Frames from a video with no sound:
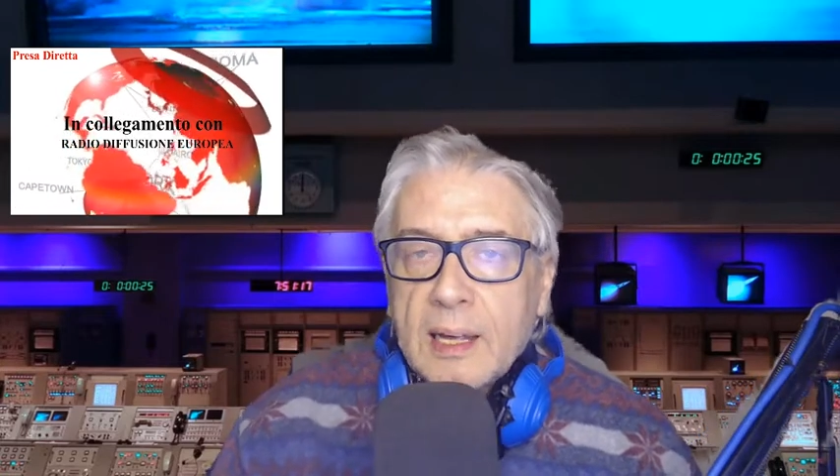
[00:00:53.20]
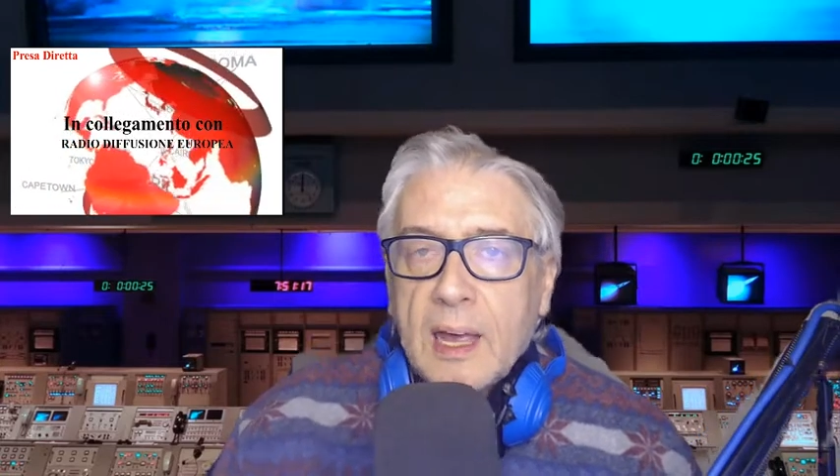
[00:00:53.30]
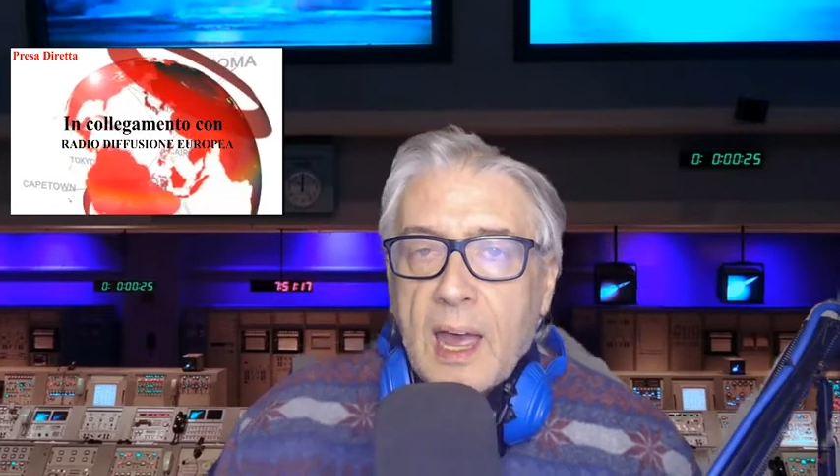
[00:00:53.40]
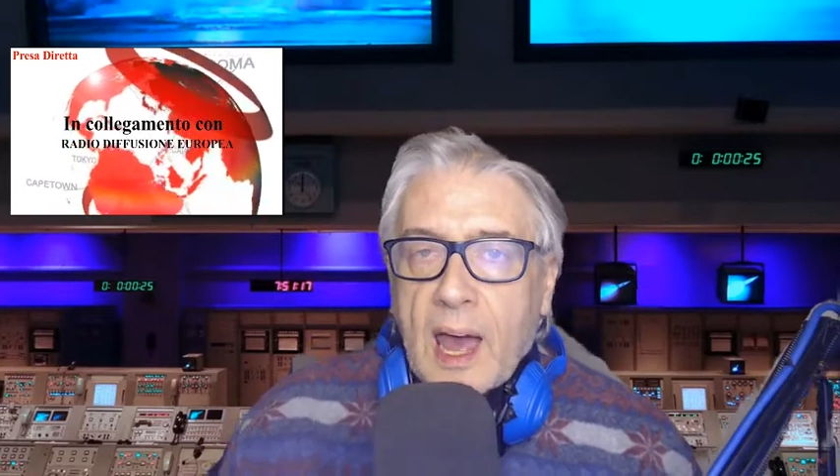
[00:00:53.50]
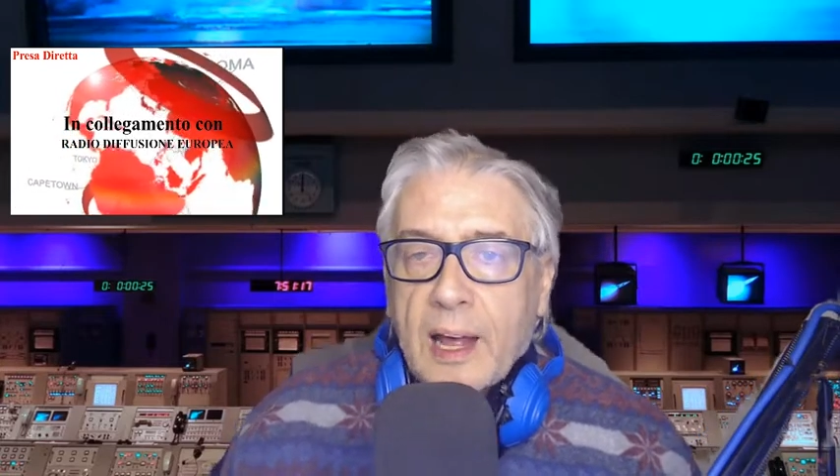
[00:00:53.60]

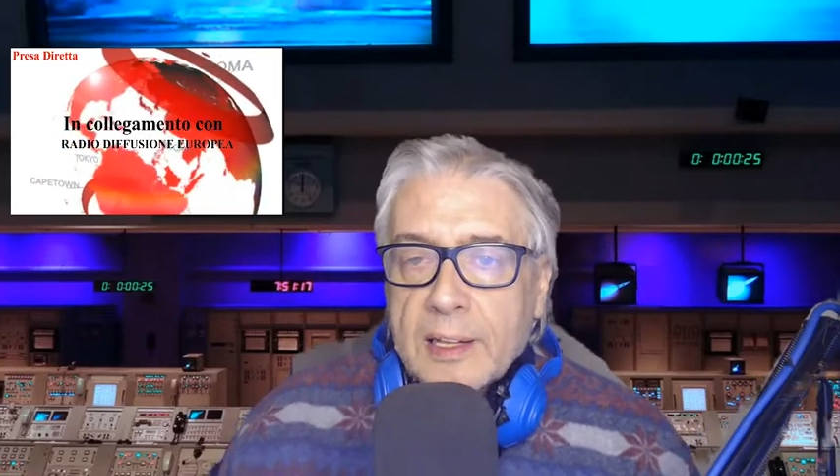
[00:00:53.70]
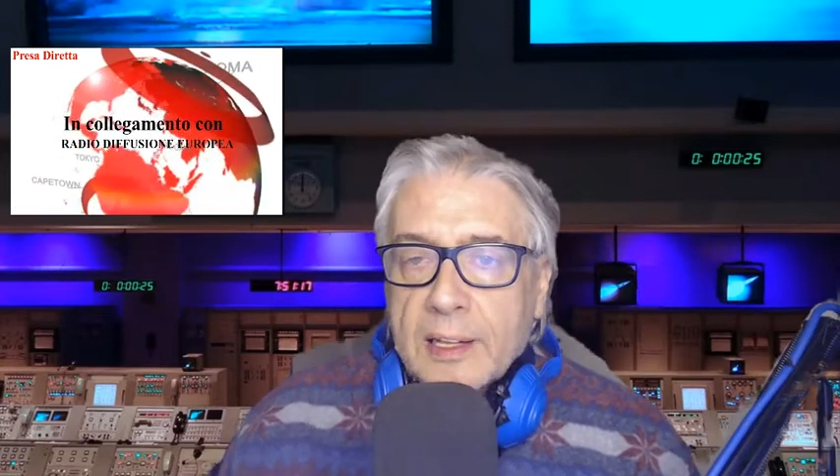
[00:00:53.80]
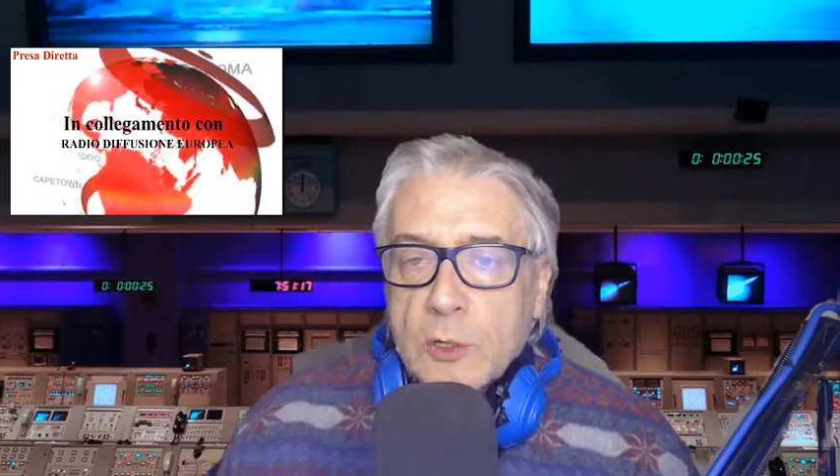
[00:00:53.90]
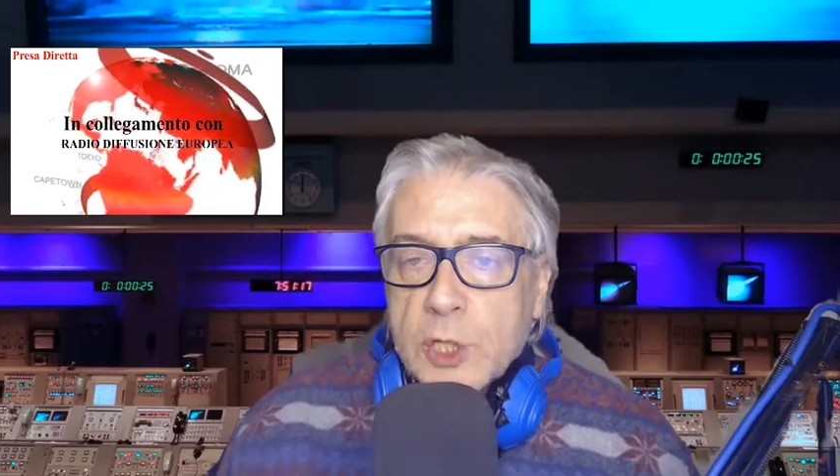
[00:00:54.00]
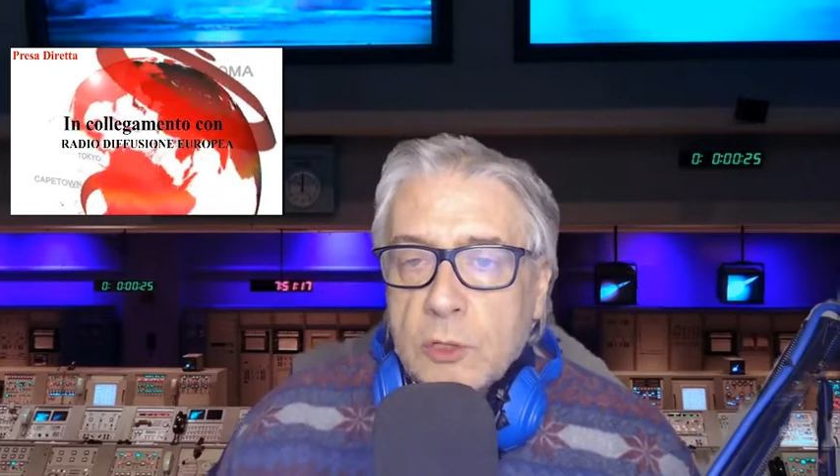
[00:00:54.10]
ha
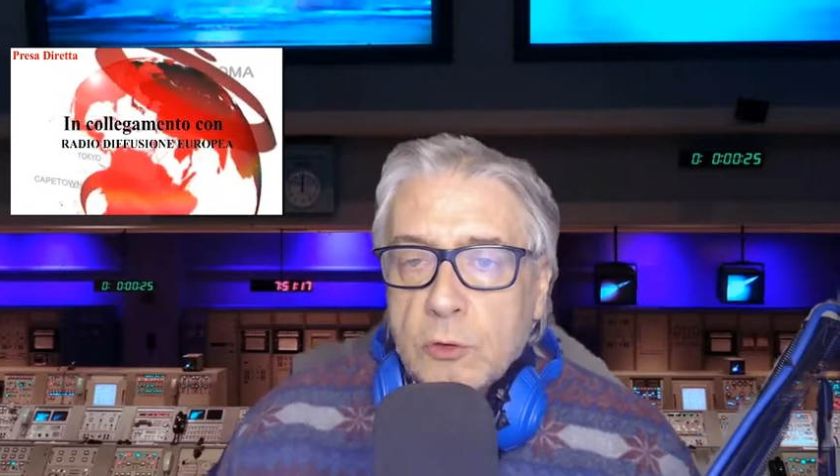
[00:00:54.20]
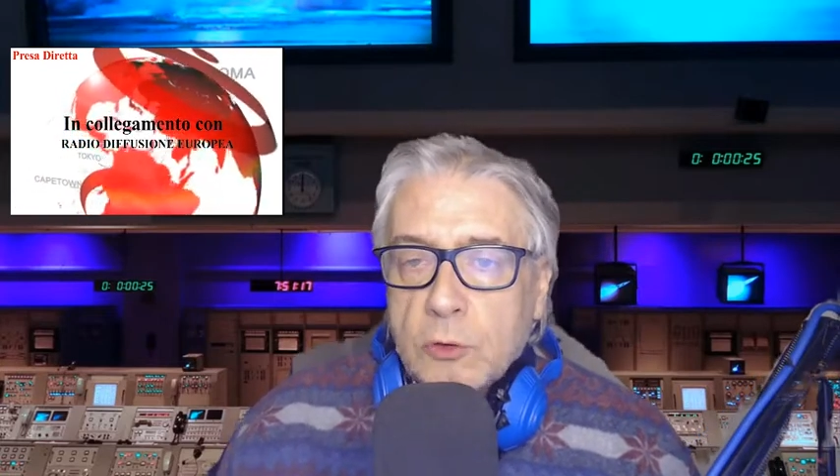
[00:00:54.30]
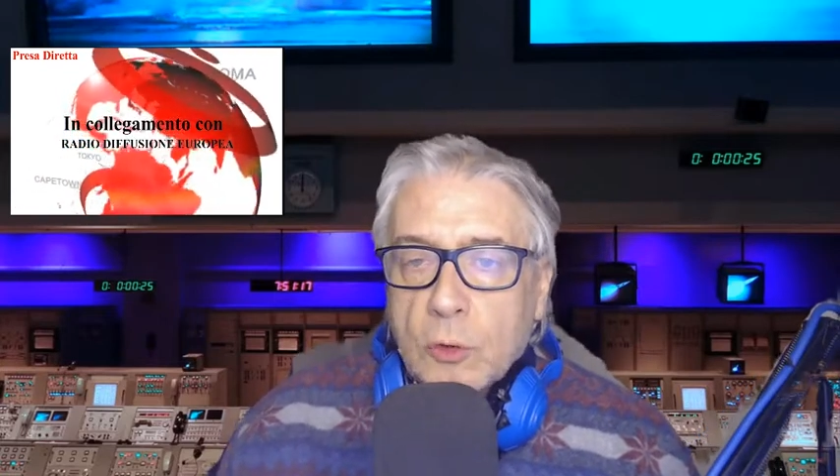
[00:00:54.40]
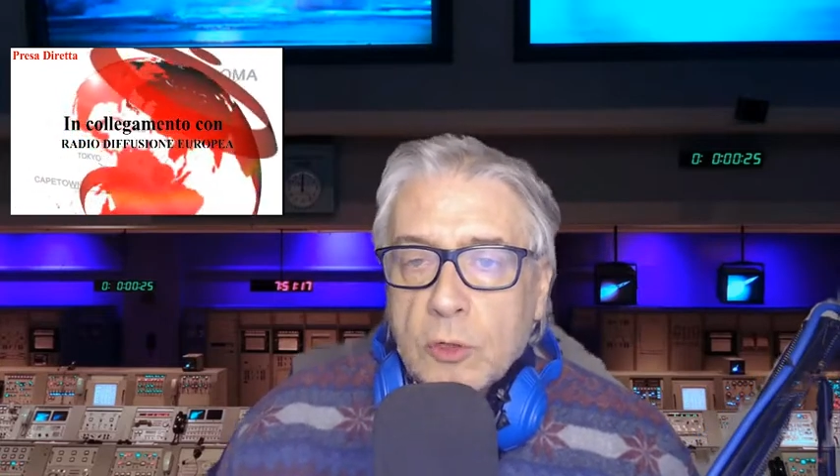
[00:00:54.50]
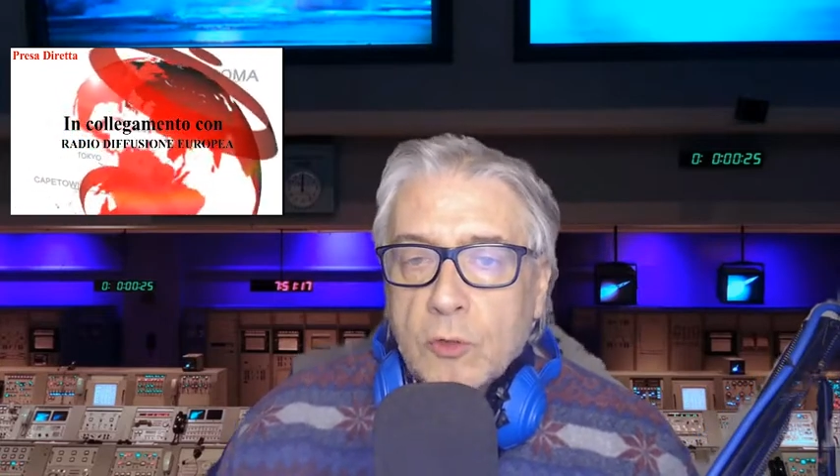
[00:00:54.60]
deciso
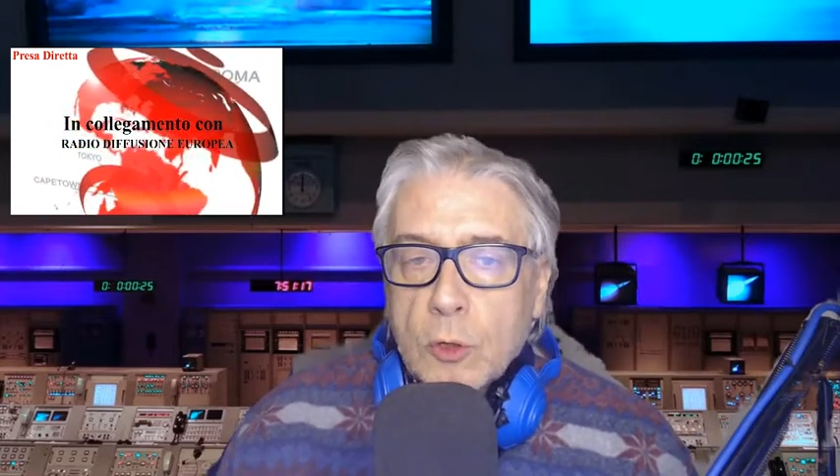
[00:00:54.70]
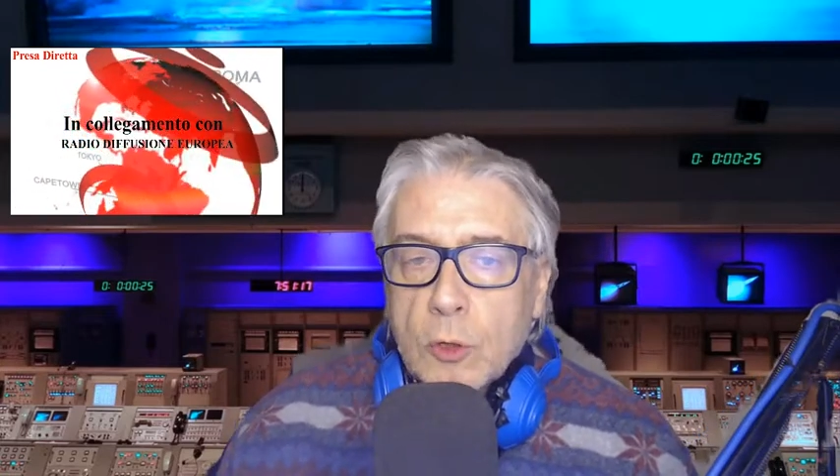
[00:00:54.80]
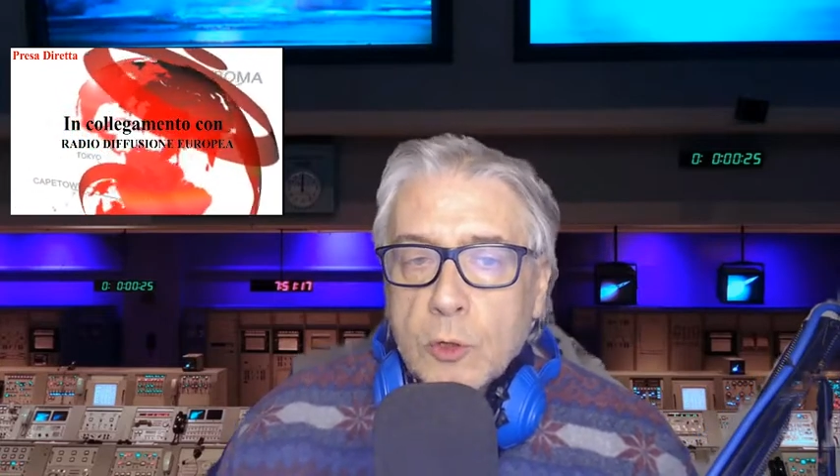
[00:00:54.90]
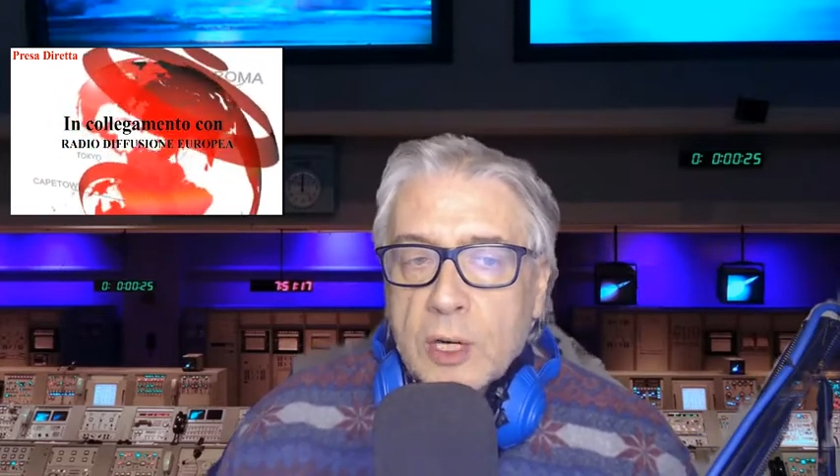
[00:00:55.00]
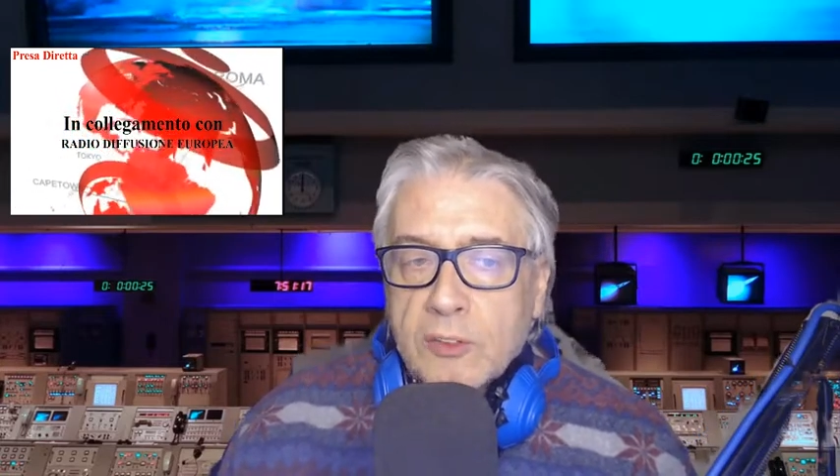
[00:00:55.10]
di
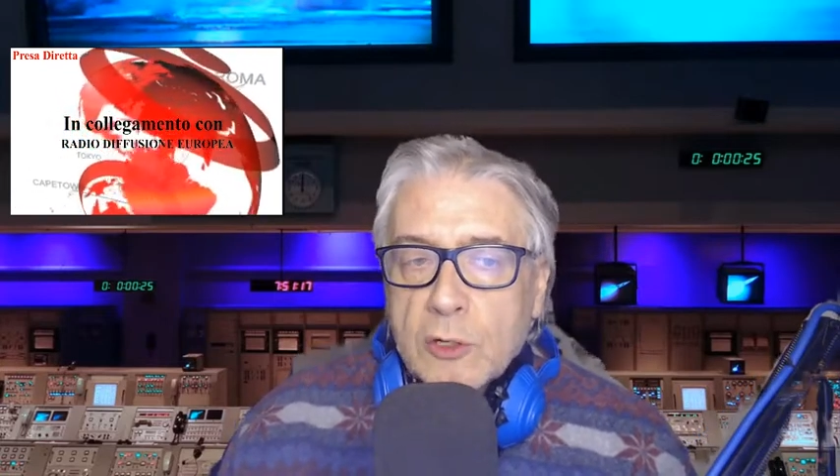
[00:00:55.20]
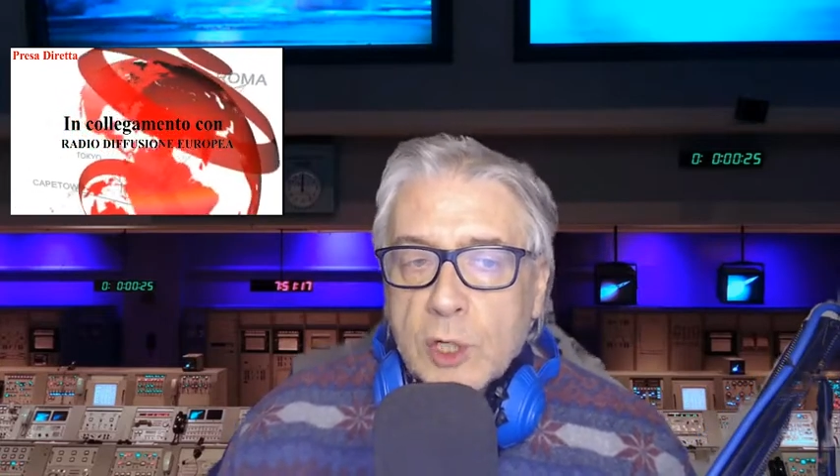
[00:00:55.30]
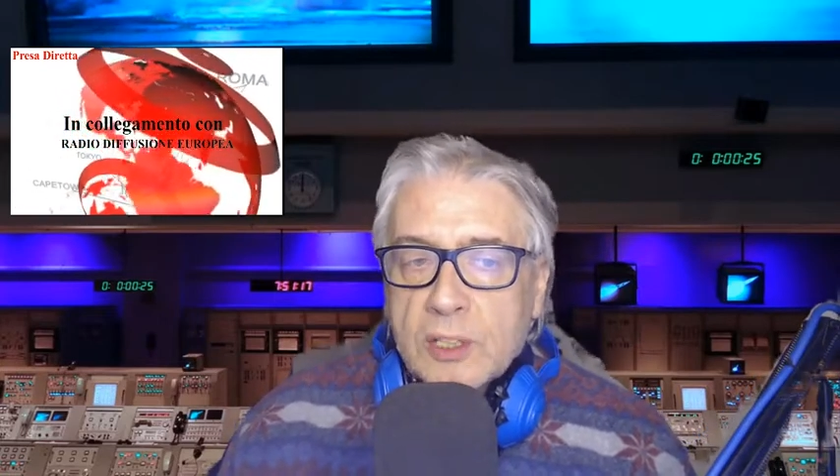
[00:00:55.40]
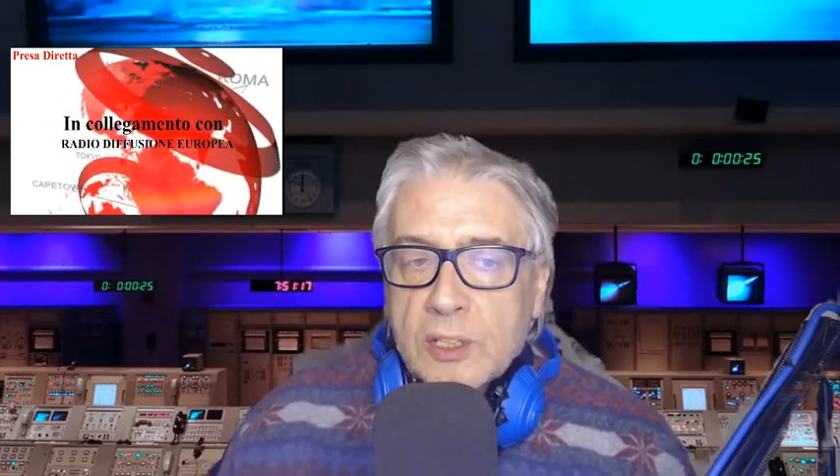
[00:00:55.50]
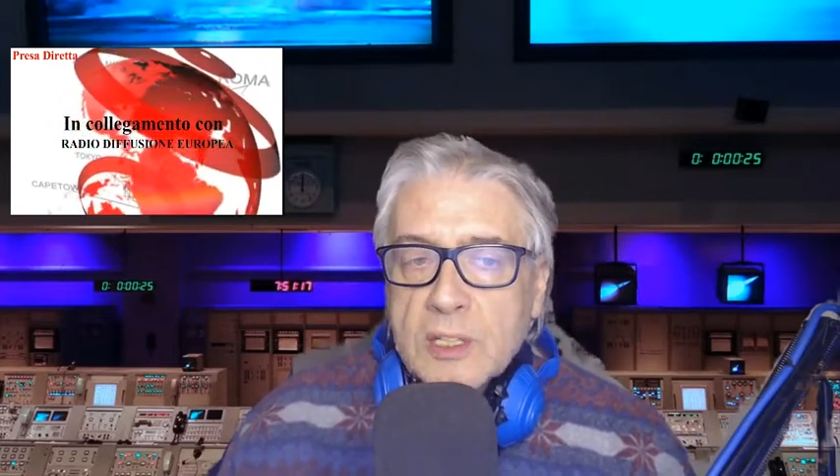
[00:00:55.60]
svolgere
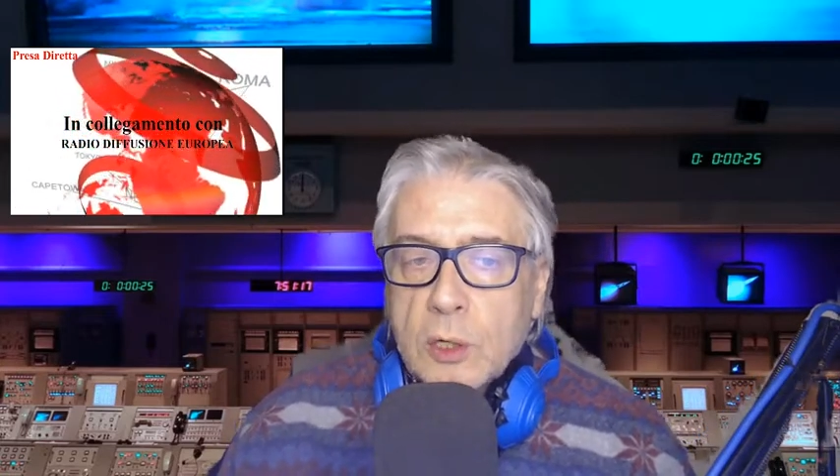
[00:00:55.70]
esercitazioni